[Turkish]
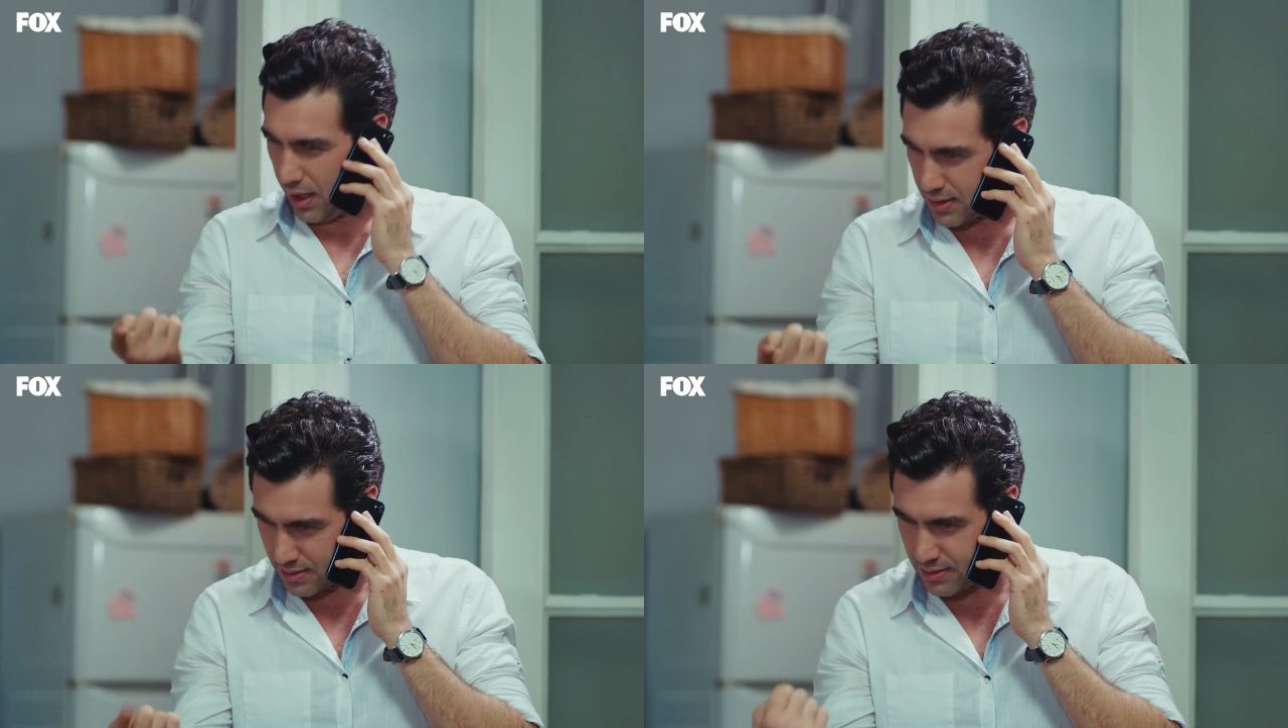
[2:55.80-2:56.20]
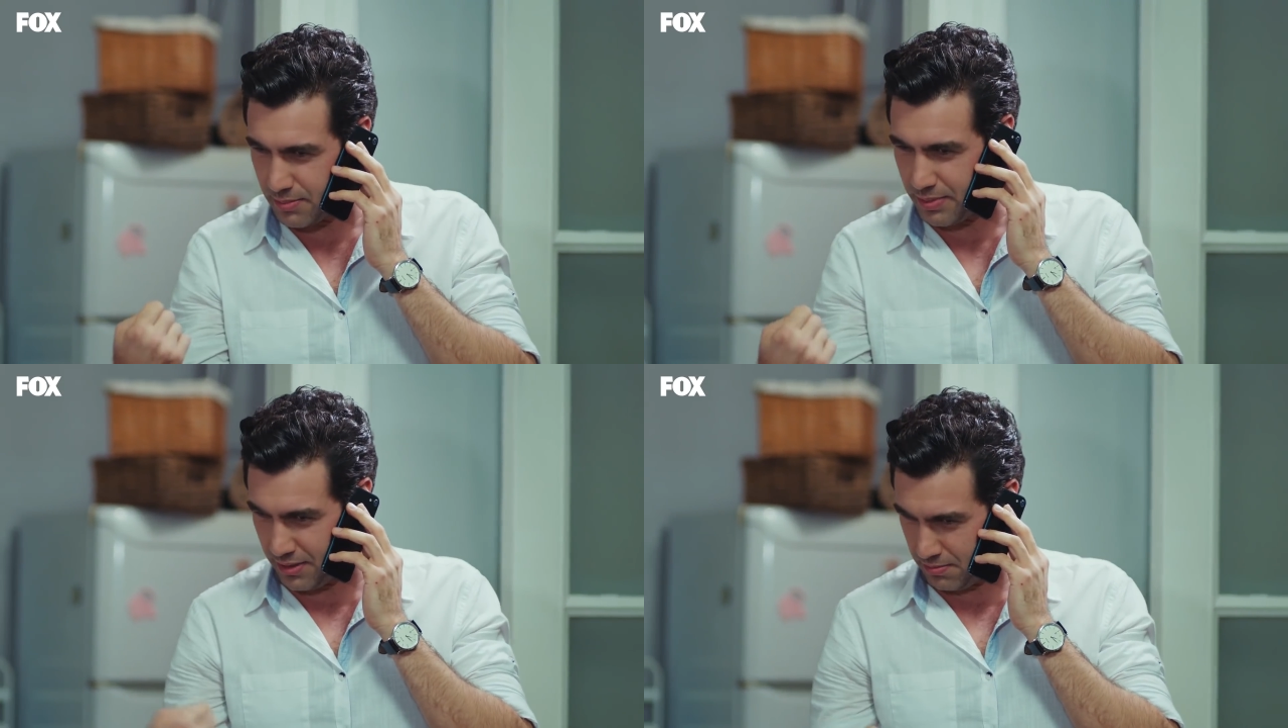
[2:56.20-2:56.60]

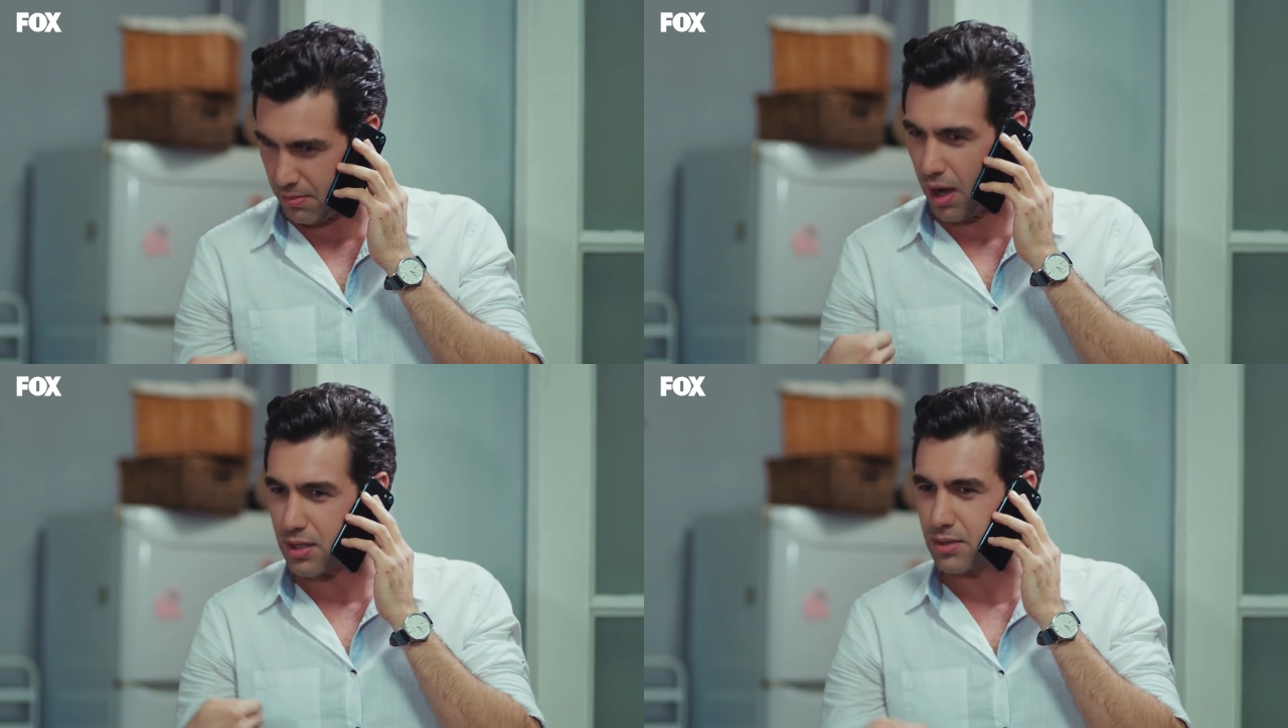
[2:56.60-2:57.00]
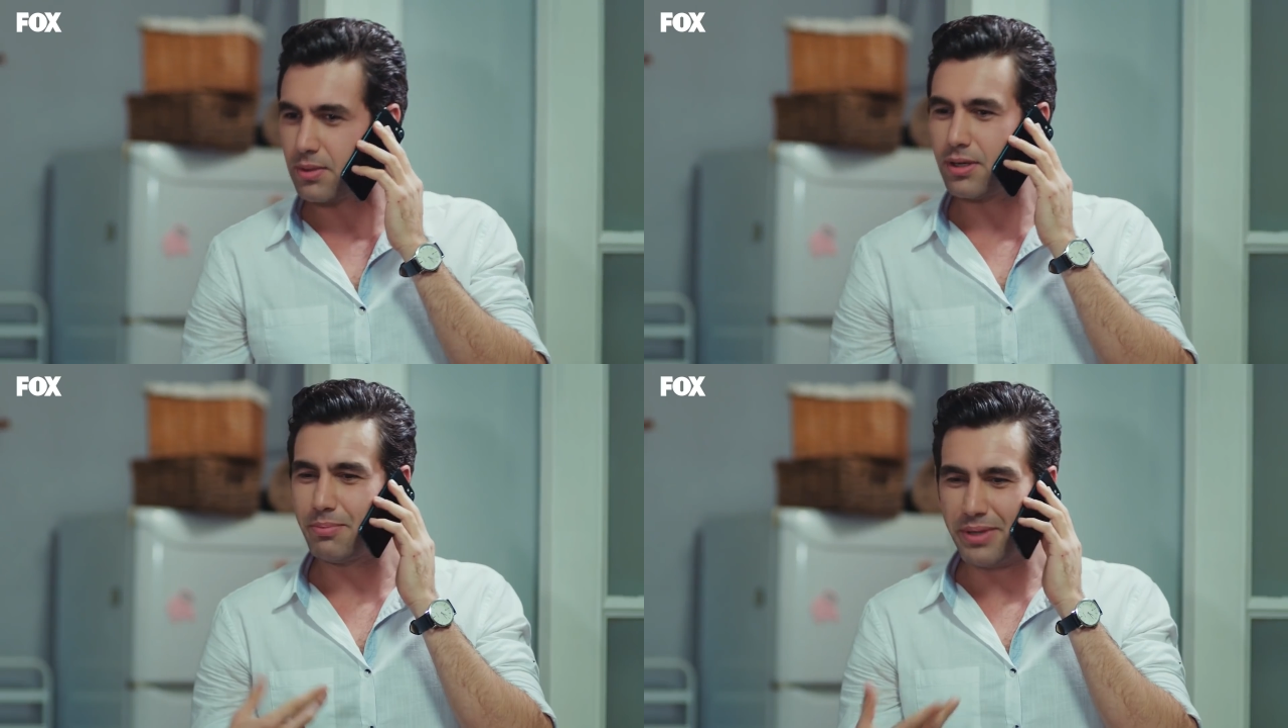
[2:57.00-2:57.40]
Aslında benim
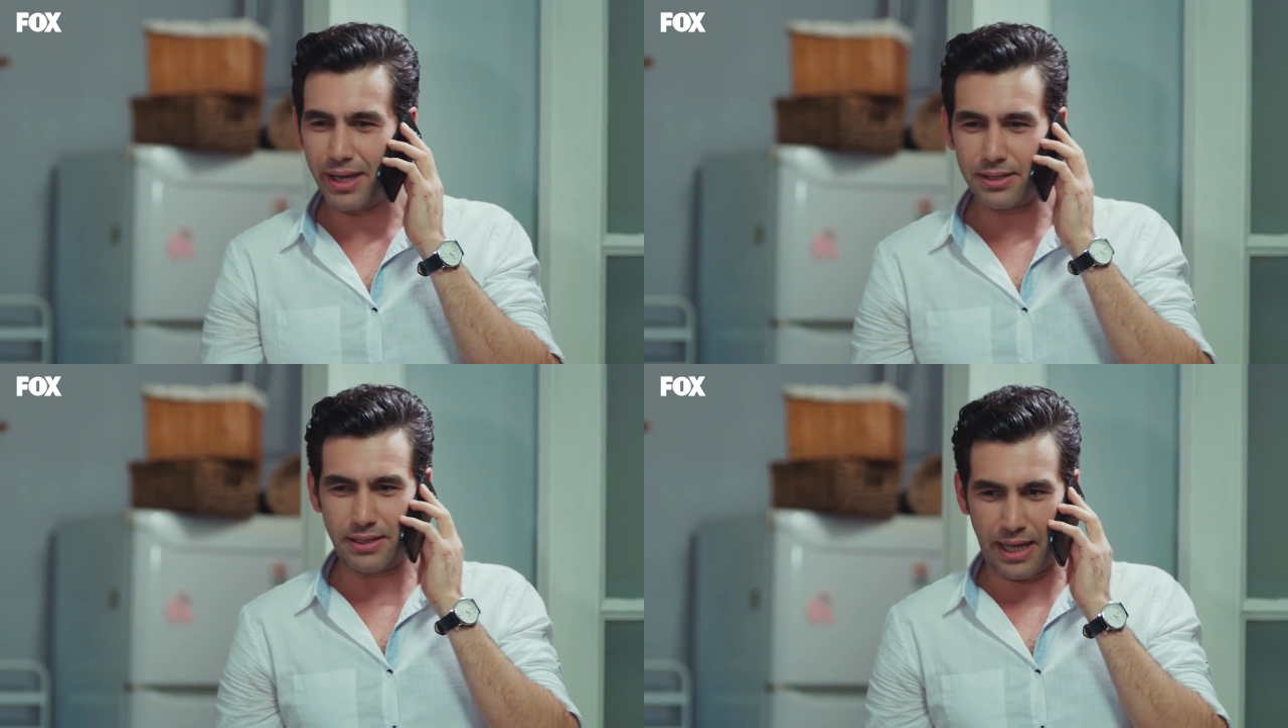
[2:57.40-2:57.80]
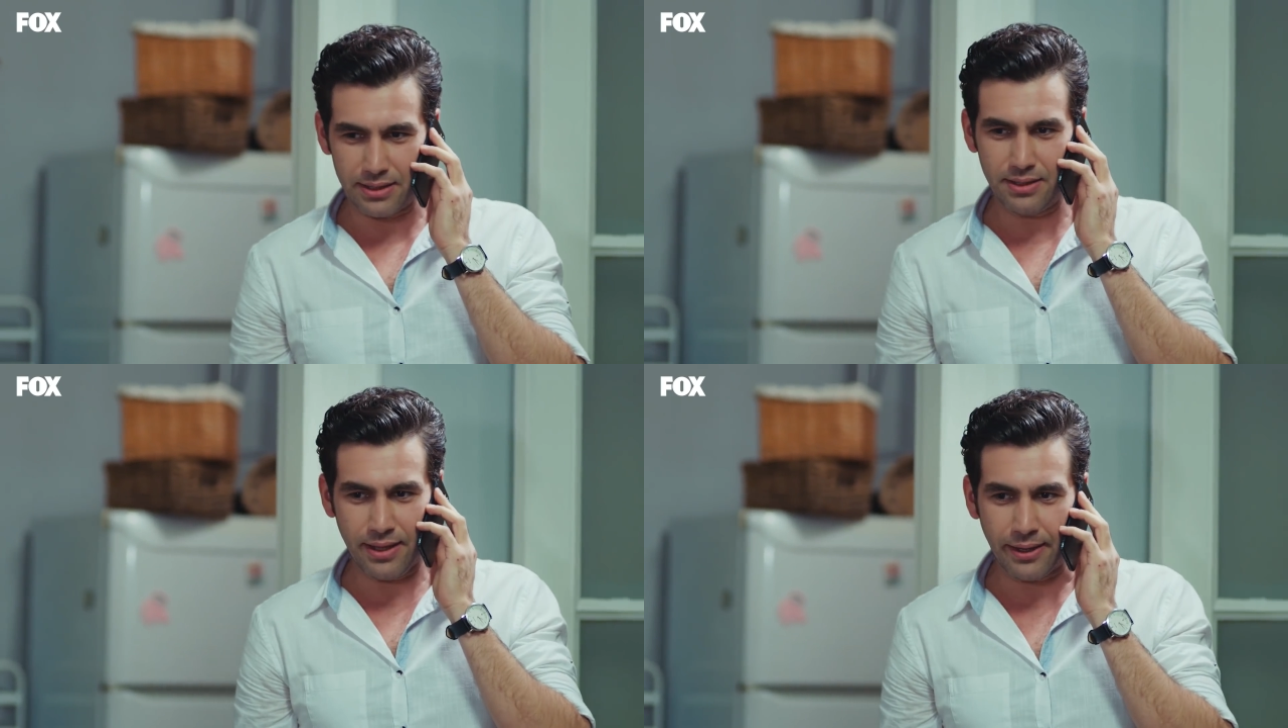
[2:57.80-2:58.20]
aklıma bir yer
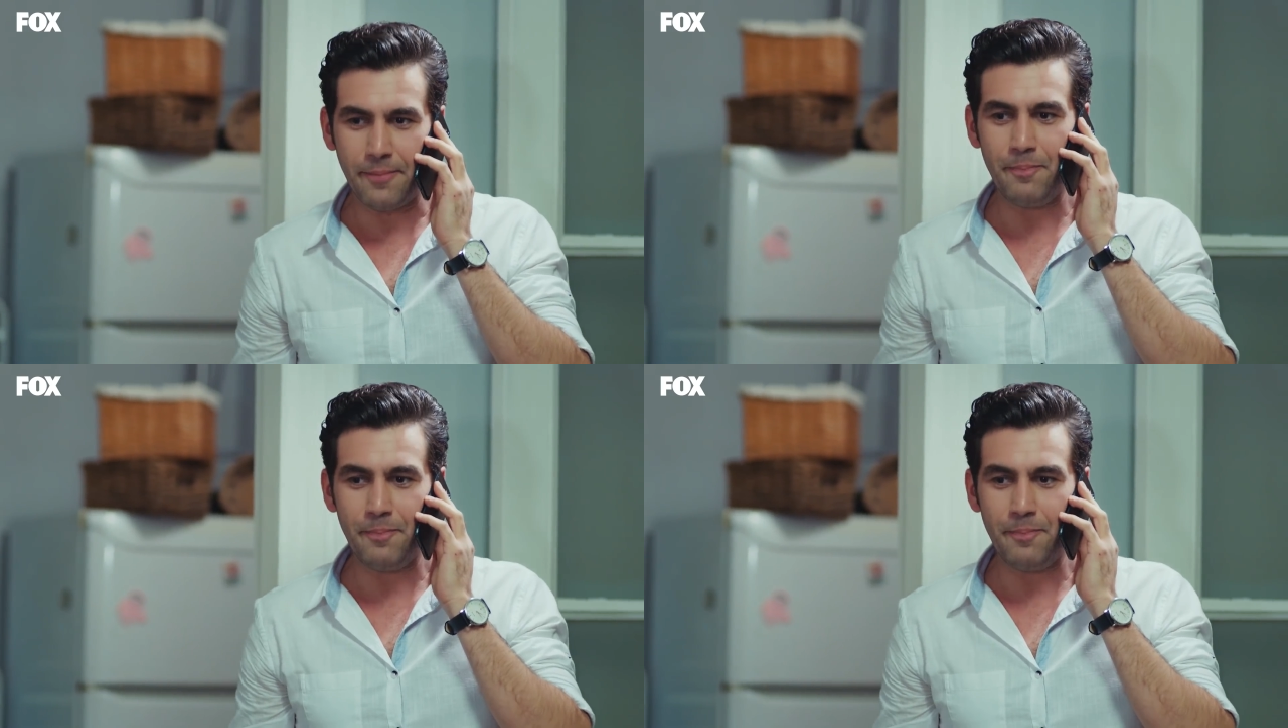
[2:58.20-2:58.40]
geldi de.